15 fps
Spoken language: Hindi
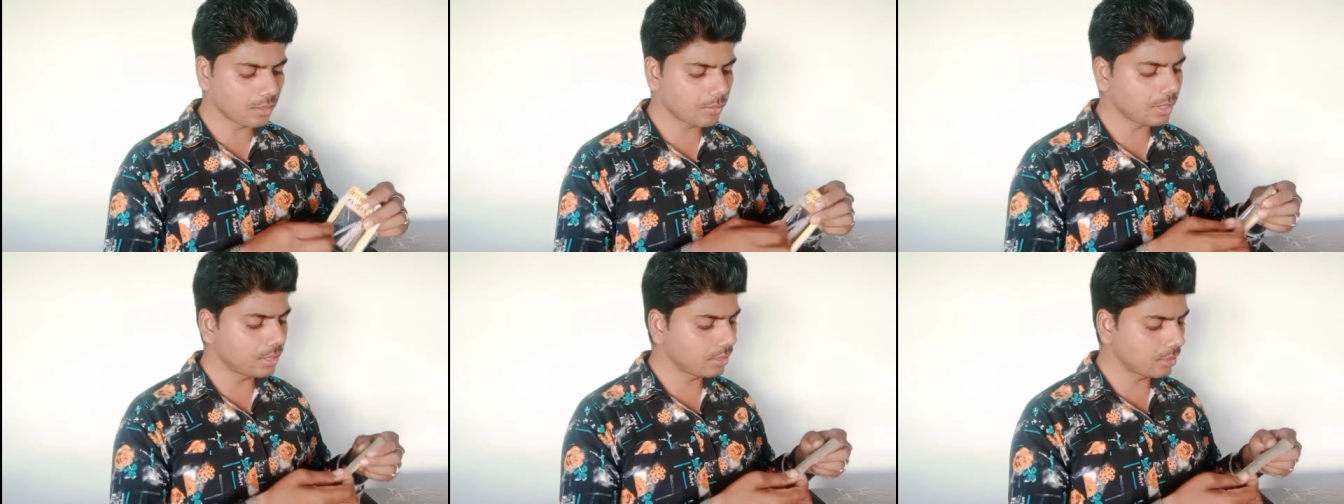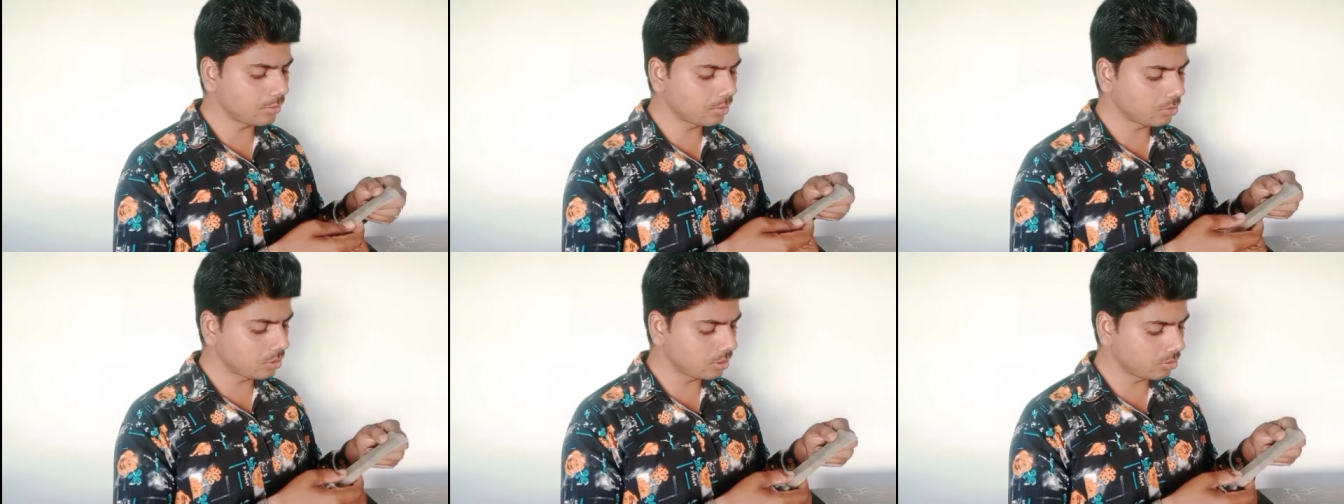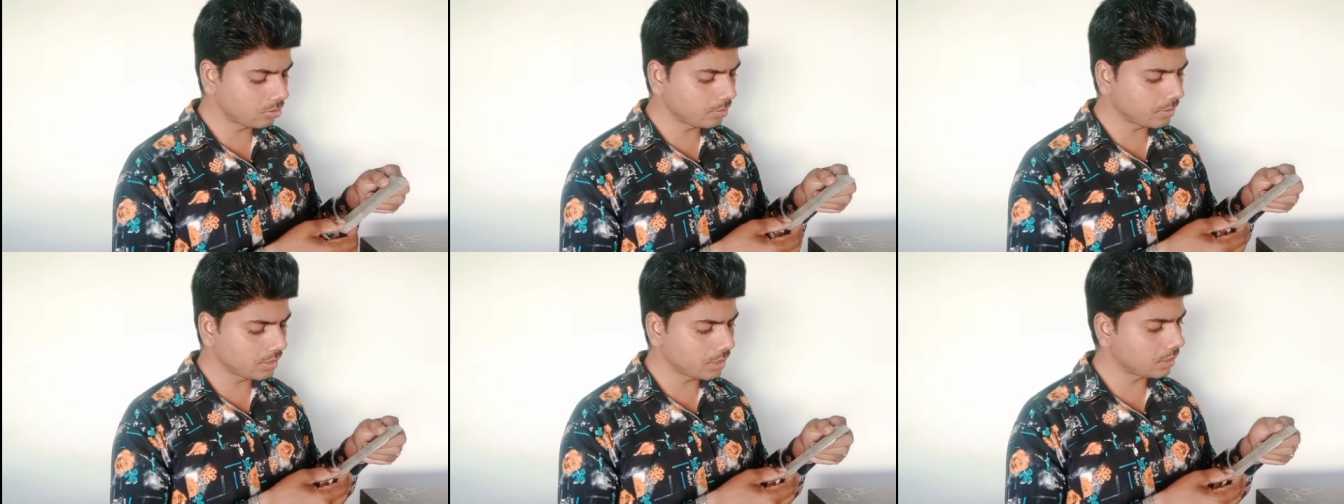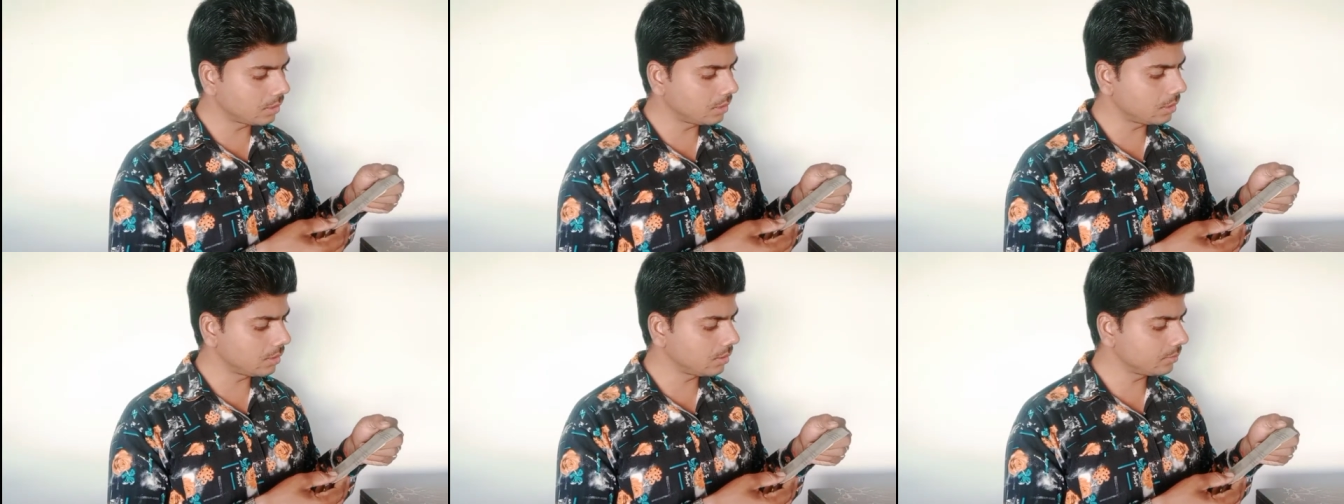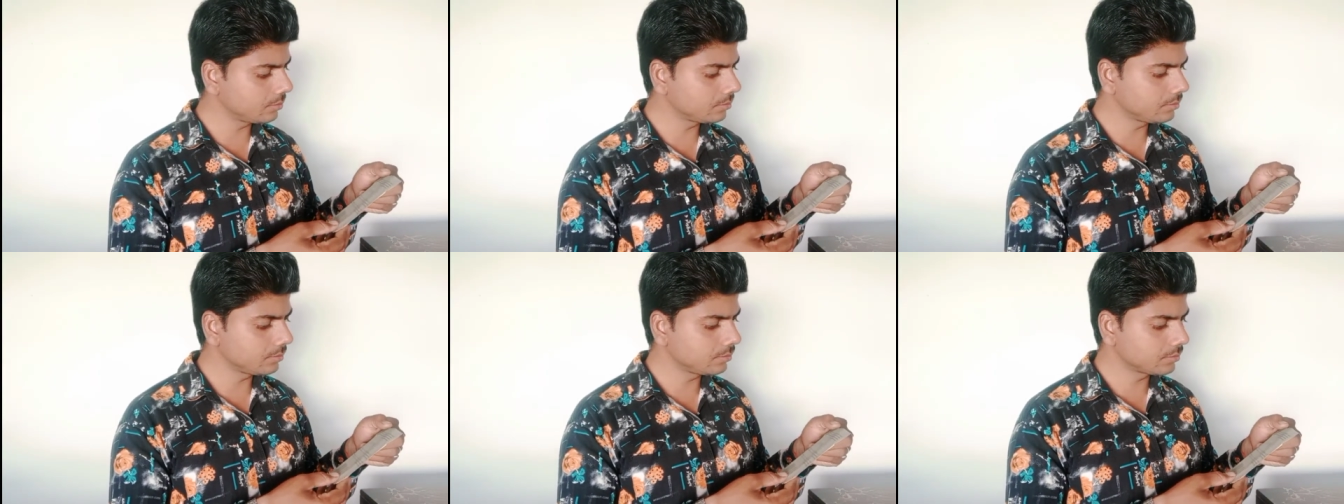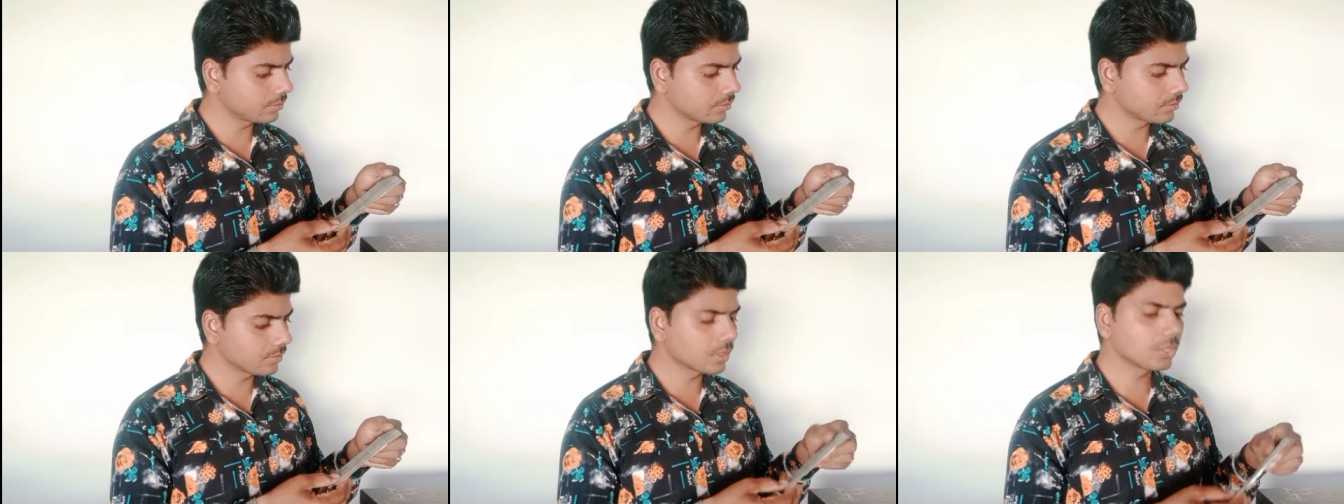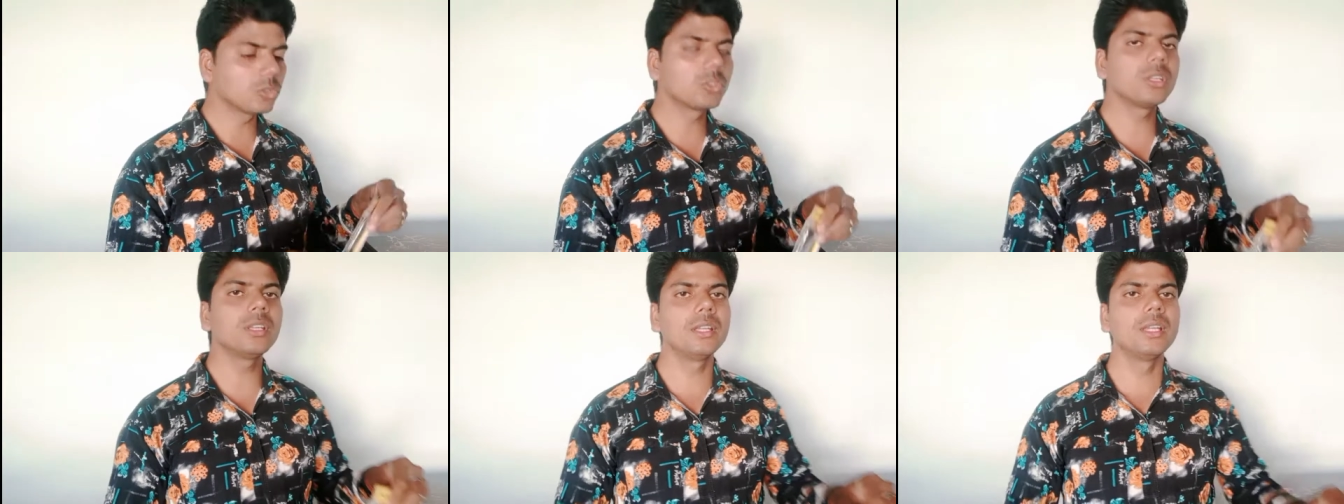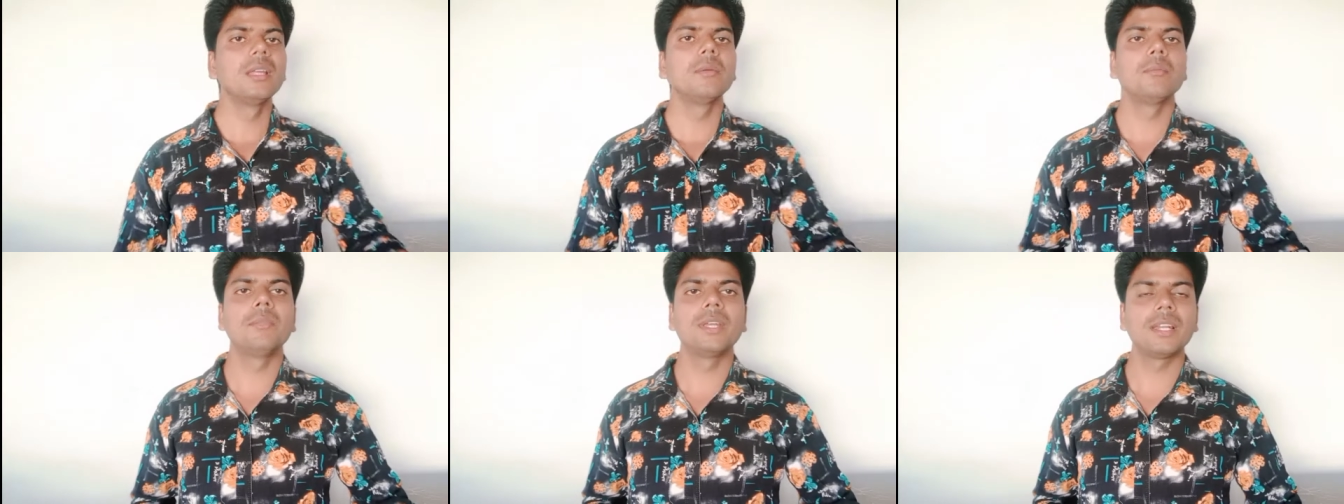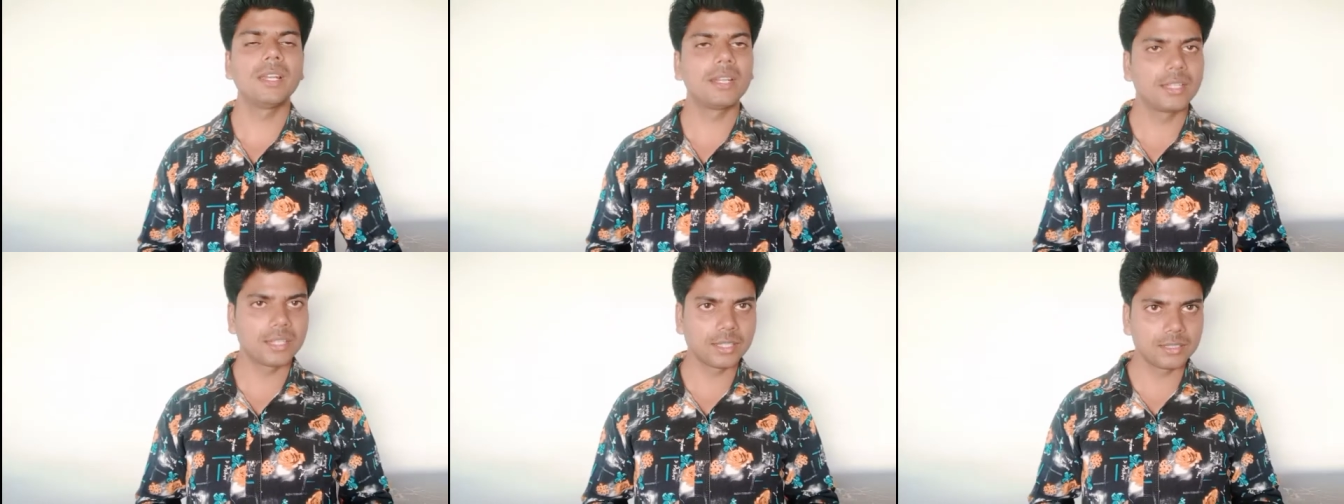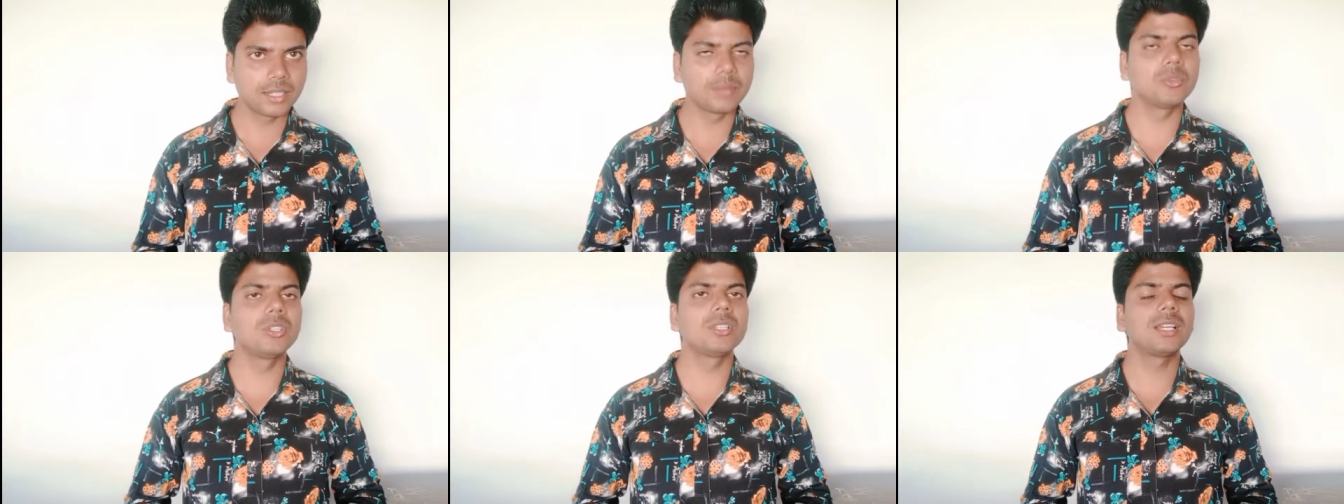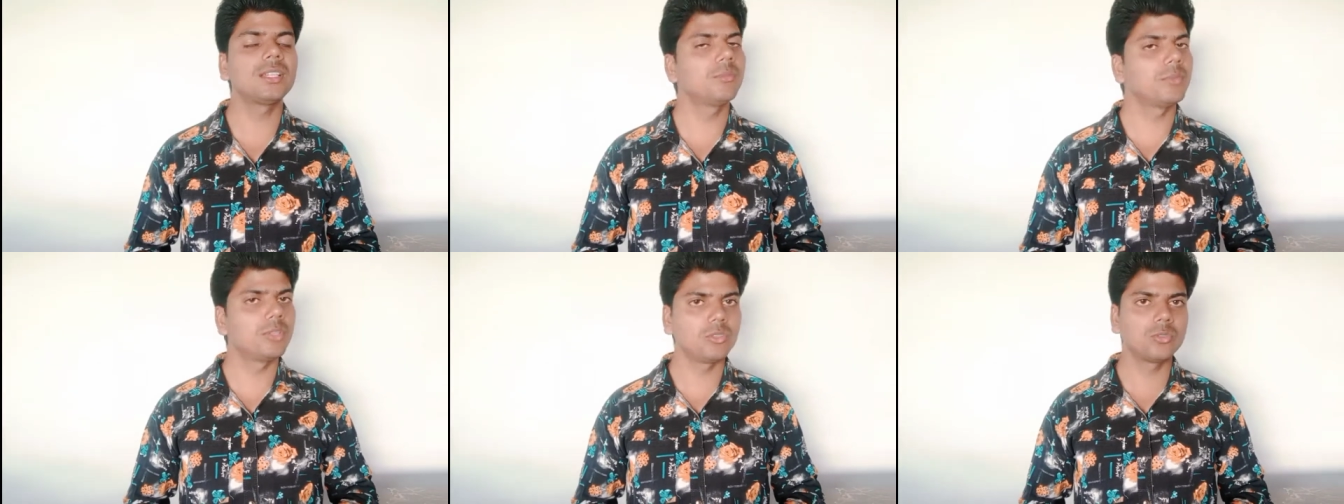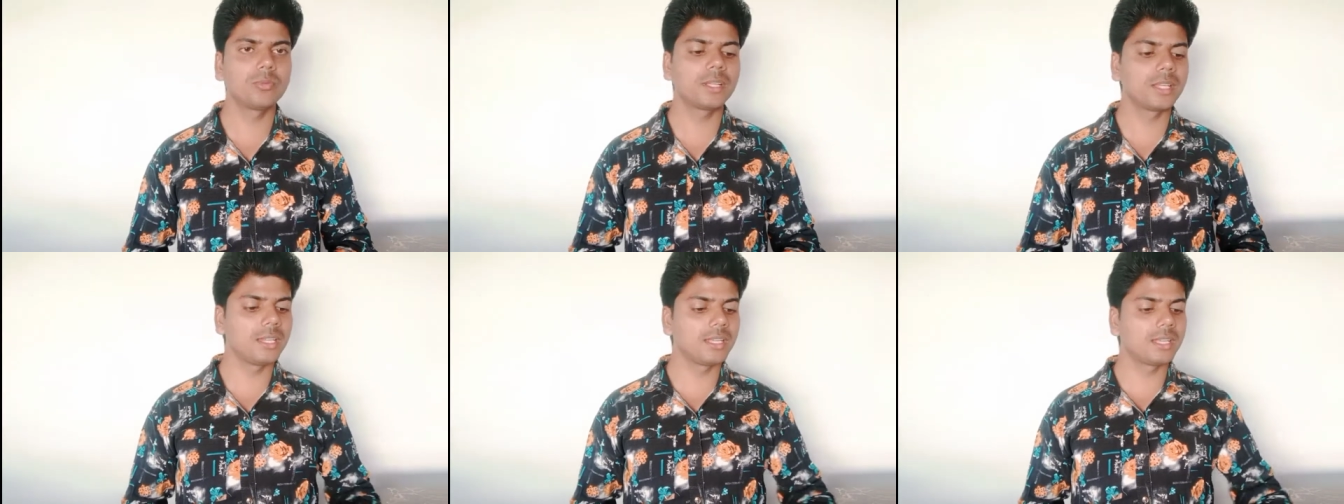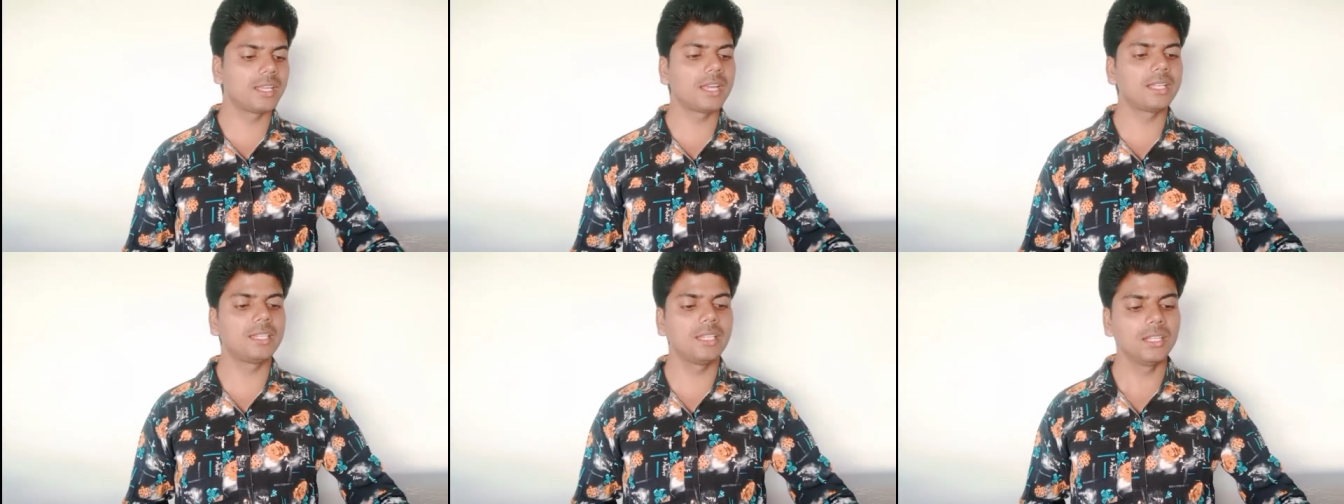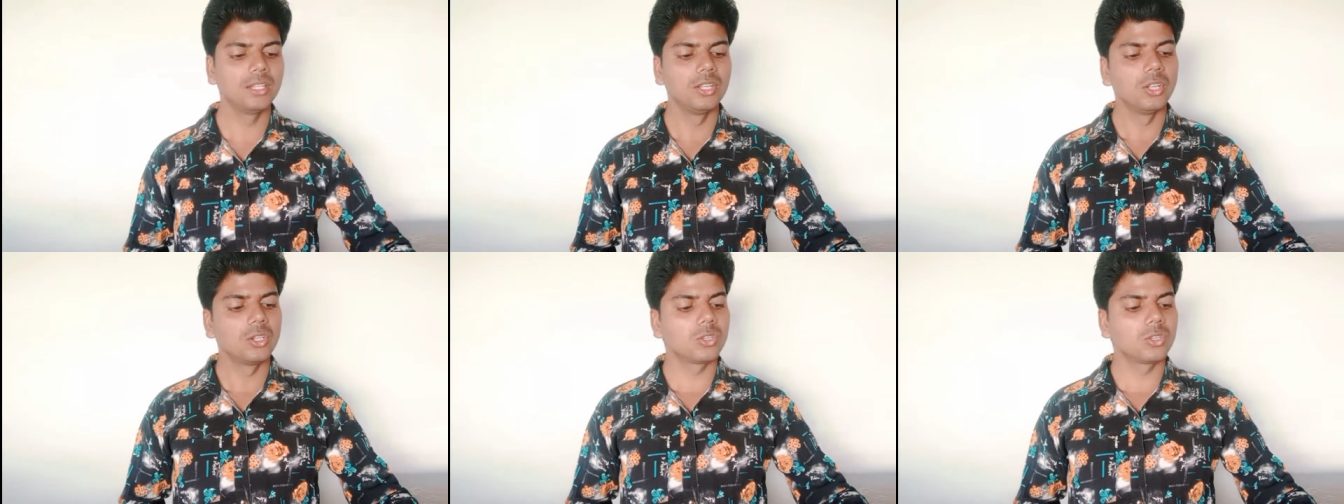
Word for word: हमारे हिसाब से तो दस रुपये की आती है क्योंकि मेरे लड़के का जन्मदिन था तो मैंने उस पर लेके आए थे